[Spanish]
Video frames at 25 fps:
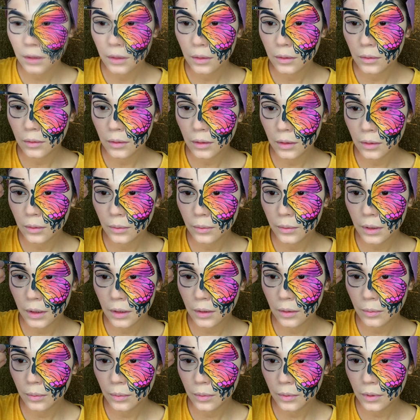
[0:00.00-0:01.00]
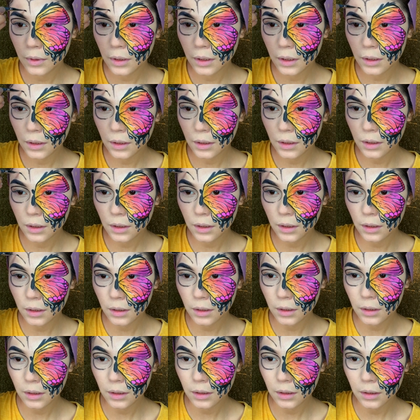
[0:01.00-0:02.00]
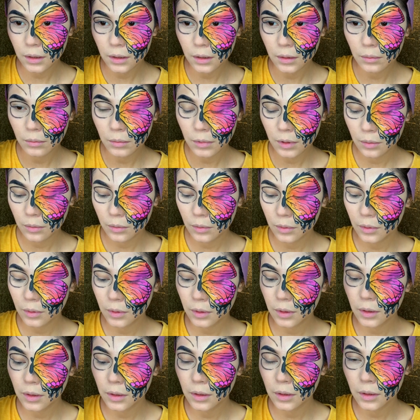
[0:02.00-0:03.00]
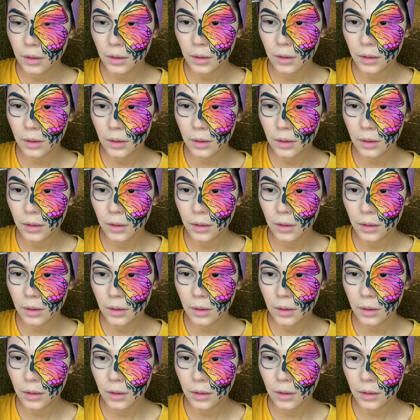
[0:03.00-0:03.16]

luego vengo por aquí y me voy